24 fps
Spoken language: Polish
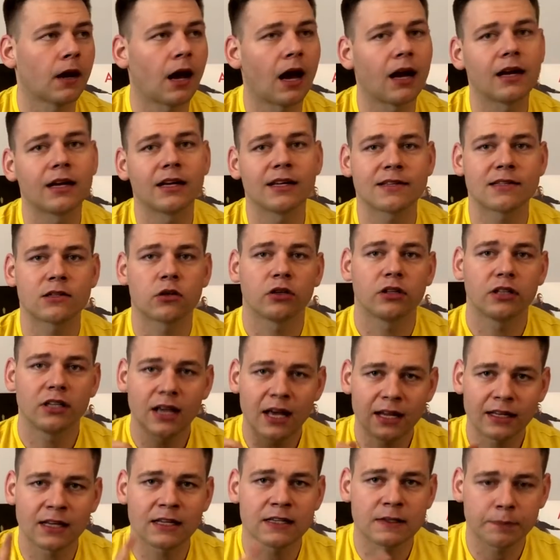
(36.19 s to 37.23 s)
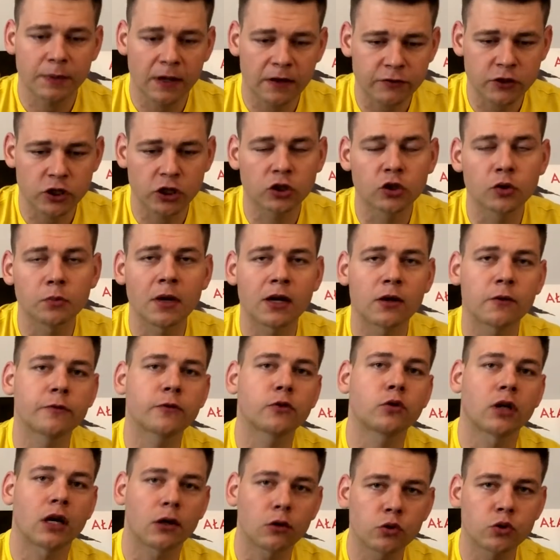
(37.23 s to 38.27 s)
ale jest to jeden z pierwszych numerów,
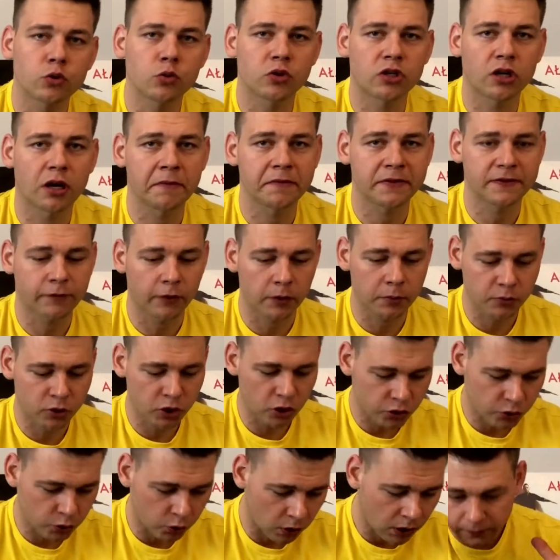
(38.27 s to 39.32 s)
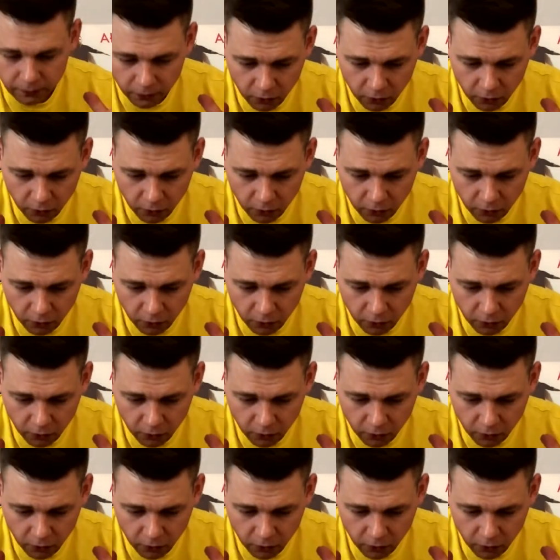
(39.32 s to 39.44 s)
które usłyszałem w swoim życiu,